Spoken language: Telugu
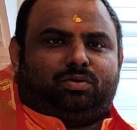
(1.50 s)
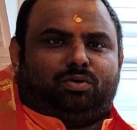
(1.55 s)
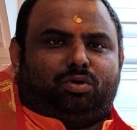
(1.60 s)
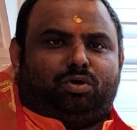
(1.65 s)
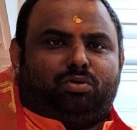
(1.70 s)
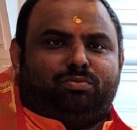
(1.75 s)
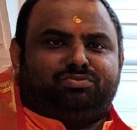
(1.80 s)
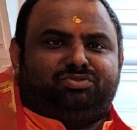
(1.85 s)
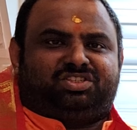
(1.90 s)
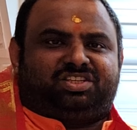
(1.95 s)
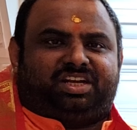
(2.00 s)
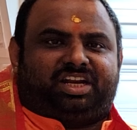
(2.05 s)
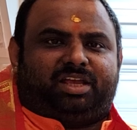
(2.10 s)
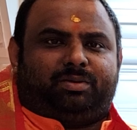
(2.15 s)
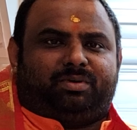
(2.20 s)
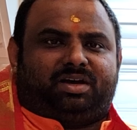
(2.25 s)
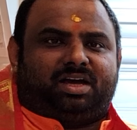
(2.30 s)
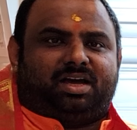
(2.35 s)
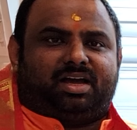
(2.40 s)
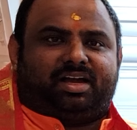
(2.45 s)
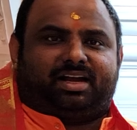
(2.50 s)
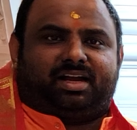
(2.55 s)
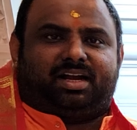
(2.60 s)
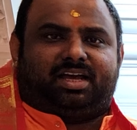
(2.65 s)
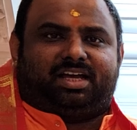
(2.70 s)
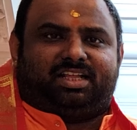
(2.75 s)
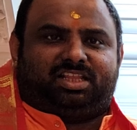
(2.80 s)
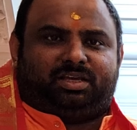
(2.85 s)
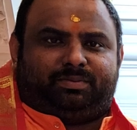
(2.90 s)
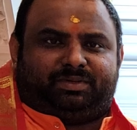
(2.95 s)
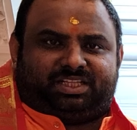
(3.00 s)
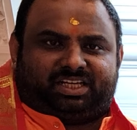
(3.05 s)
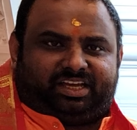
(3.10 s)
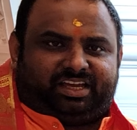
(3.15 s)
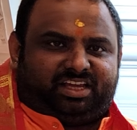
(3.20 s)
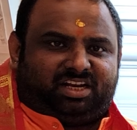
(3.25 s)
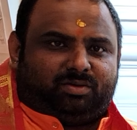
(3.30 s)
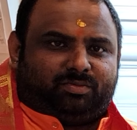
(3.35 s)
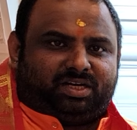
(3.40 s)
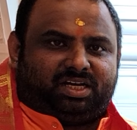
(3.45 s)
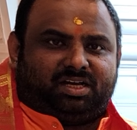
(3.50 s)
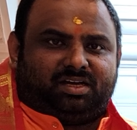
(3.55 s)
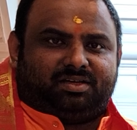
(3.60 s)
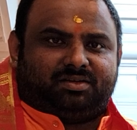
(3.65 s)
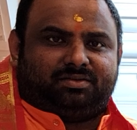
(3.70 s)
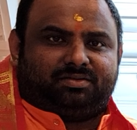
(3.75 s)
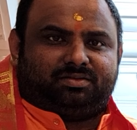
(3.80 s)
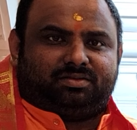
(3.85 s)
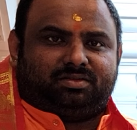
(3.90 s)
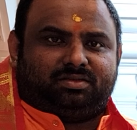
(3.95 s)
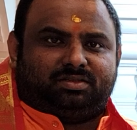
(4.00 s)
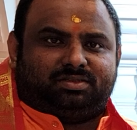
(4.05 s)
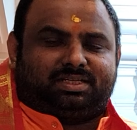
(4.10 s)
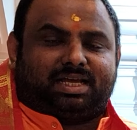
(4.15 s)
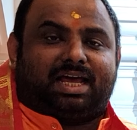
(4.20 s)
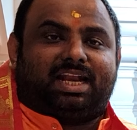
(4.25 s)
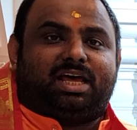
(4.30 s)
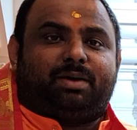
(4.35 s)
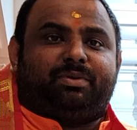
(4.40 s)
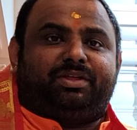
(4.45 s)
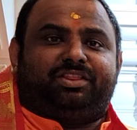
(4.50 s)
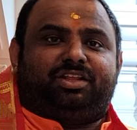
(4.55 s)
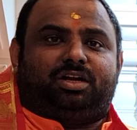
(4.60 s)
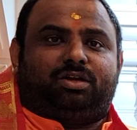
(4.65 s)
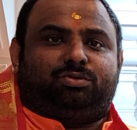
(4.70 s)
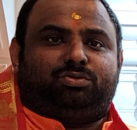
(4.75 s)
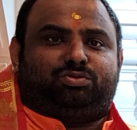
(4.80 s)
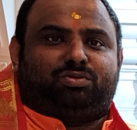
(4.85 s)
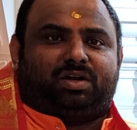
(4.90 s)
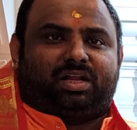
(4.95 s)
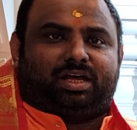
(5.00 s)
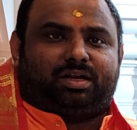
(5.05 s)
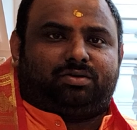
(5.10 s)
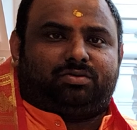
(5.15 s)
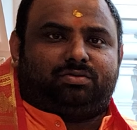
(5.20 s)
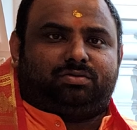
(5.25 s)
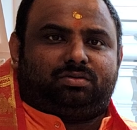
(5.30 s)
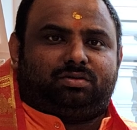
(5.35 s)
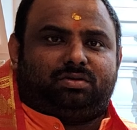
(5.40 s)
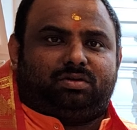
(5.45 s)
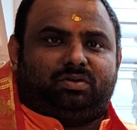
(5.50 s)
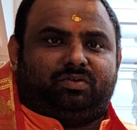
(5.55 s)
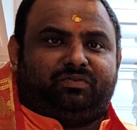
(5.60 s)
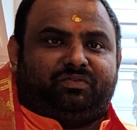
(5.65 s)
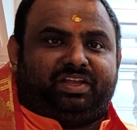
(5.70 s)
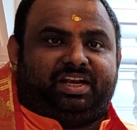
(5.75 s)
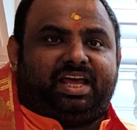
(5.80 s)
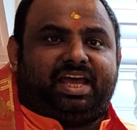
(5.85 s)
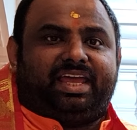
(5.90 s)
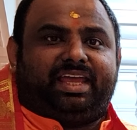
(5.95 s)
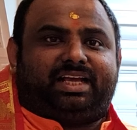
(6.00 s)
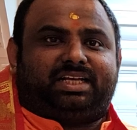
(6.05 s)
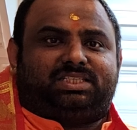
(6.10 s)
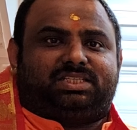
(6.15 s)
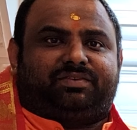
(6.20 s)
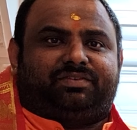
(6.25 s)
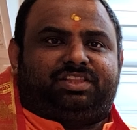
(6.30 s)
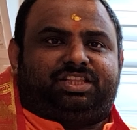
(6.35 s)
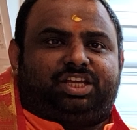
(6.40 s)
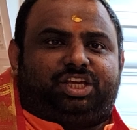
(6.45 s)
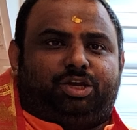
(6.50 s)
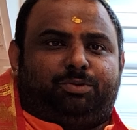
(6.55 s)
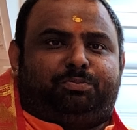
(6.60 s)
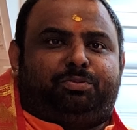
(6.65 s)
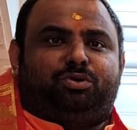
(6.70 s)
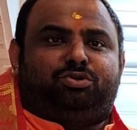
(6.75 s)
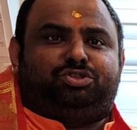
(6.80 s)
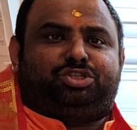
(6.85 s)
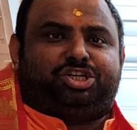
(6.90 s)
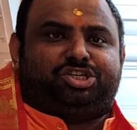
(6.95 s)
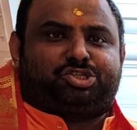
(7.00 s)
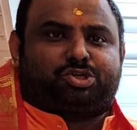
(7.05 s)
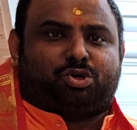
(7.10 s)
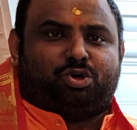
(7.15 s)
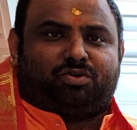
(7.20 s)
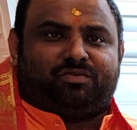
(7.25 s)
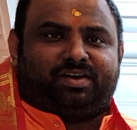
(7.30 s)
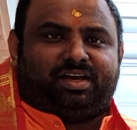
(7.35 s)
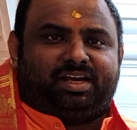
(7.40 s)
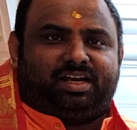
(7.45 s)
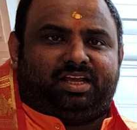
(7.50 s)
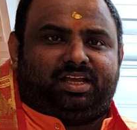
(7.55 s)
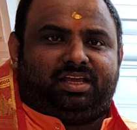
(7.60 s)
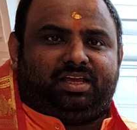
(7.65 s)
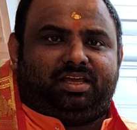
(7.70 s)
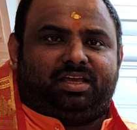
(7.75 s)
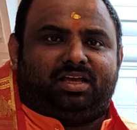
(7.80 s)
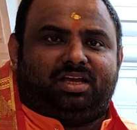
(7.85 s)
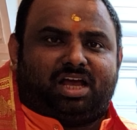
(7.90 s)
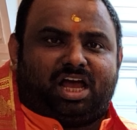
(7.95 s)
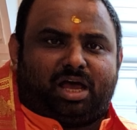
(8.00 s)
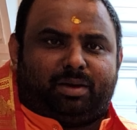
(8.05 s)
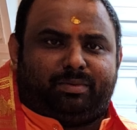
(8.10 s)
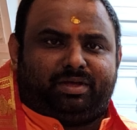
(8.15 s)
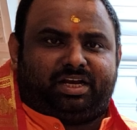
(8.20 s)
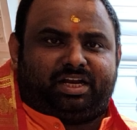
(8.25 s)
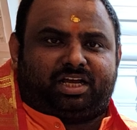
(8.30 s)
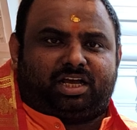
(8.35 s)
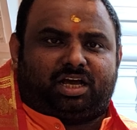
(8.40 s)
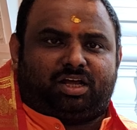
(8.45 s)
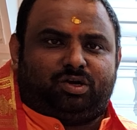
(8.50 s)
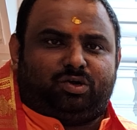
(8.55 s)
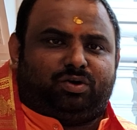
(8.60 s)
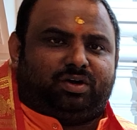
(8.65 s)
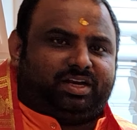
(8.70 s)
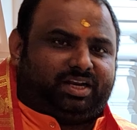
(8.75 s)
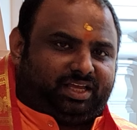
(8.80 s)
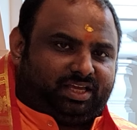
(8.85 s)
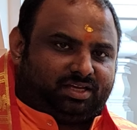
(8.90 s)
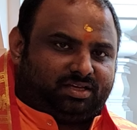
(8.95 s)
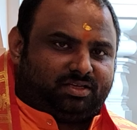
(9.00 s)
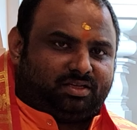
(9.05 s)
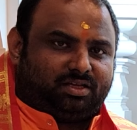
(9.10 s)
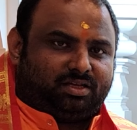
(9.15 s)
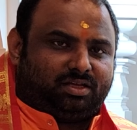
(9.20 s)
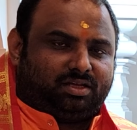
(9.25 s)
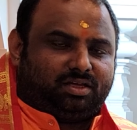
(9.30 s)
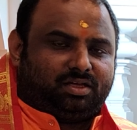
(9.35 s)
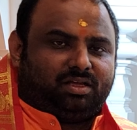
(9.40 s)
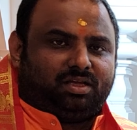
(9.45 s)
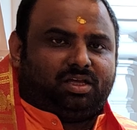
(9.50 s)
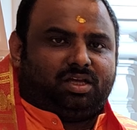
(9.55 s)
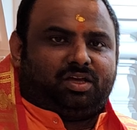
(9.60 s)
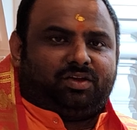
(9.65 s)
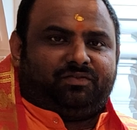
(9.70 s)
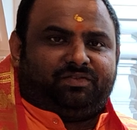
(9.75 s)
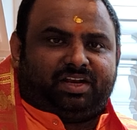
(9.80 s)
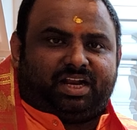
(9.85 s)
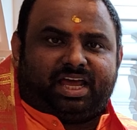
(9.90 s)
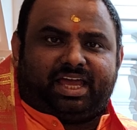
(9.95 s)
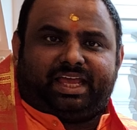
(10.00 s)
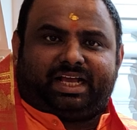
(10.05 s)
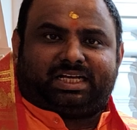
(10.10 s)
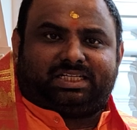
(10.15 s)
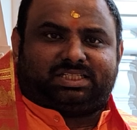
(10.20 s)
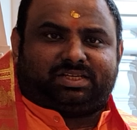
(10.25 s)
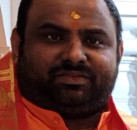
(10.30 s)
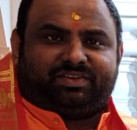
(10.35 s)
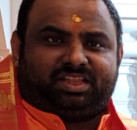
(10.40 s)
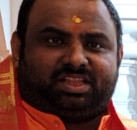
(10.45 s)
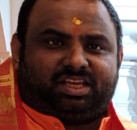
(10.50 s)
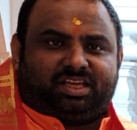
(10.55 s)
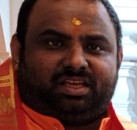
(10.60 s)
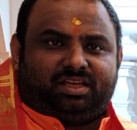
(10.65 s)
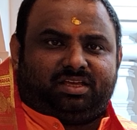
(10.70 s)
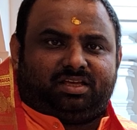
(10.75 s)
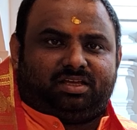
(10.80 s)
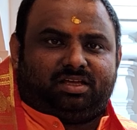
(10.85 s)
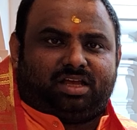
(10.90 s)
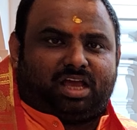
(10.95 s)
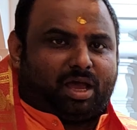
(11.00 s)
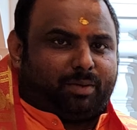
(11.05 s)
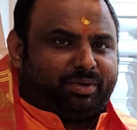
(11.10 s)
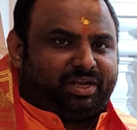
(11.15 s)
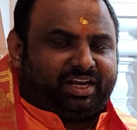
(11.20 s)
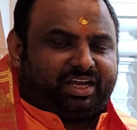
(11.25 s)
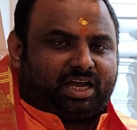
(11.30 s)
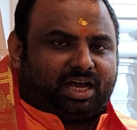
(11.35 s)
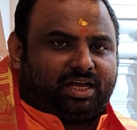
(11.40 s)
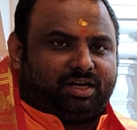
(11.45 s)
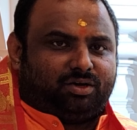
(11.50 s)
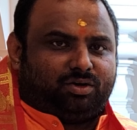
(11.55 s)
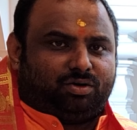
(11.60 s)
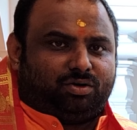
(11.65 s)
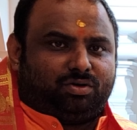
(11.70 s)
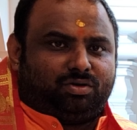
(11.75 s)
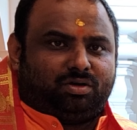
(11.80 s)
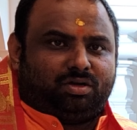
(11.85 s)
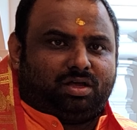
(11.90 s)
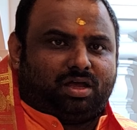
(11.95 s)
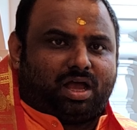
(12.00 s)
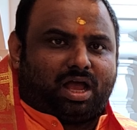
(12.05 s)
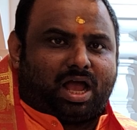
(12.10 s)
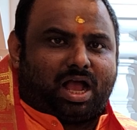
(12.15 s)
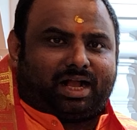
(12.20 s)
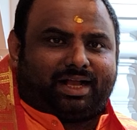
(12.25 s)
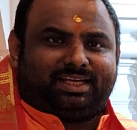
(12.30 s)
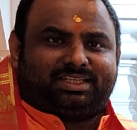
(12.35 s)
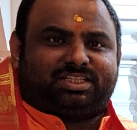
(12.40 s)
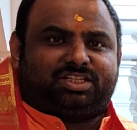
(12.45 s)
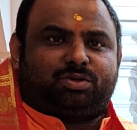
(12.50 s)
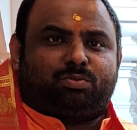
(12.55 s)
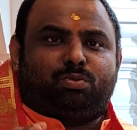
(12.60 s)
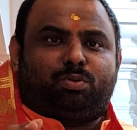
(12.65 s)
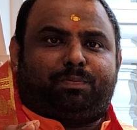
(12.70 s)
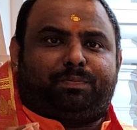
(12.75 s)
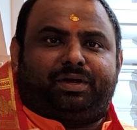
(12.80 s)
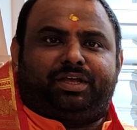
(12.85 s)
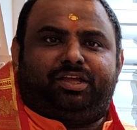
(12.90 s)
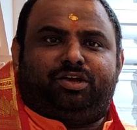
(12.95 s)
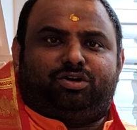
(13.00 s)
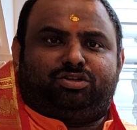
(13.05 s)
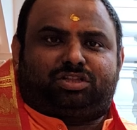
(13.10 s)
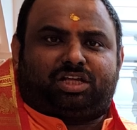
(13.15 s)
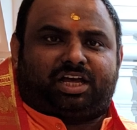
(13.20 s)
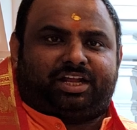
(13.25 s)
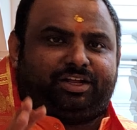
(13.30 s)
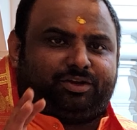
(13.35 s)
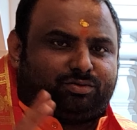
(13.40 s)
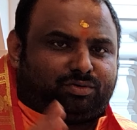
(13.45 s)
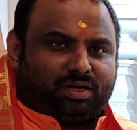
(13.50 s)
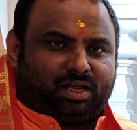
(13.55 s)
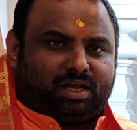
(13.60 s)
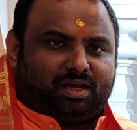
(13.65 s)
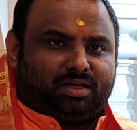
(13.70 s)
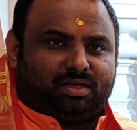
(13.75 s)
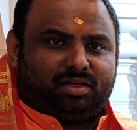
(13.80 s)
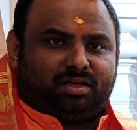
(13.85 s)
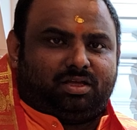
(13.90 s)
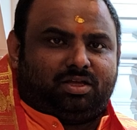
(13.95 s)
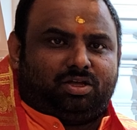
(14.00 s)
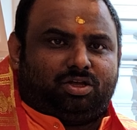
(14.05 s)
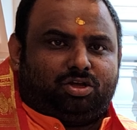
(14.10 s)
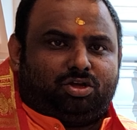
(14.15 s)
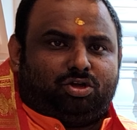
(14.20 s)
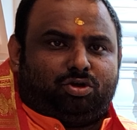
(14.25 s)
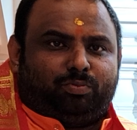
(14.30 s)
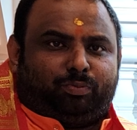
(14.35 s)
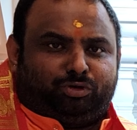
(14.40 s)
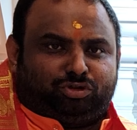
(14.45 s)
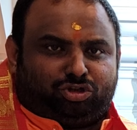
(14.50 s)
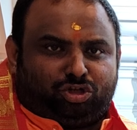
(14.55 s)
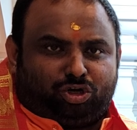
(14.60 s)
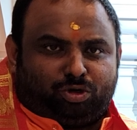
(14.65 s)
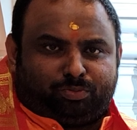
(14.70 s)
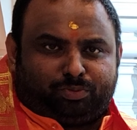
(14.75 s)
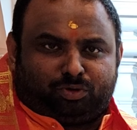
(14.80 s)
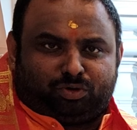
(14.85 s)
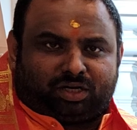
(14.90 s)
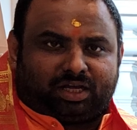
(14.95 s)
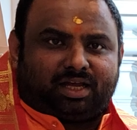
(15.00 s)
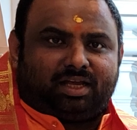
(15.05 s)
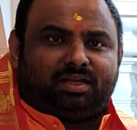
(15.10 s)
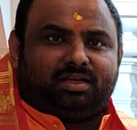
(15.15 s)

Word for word: ఓం శ్రీ మహాగణాధిపతయే నమ చాలామంది అడుగుతున్నారు వినాయక చవితి ఎప్పుడు చేసుకోవాలి అమెరికాలో అని వినాయక చవితి అమెరికాలో ఆగస్టు ముప్పయో తారీఖున పొద్దున పూట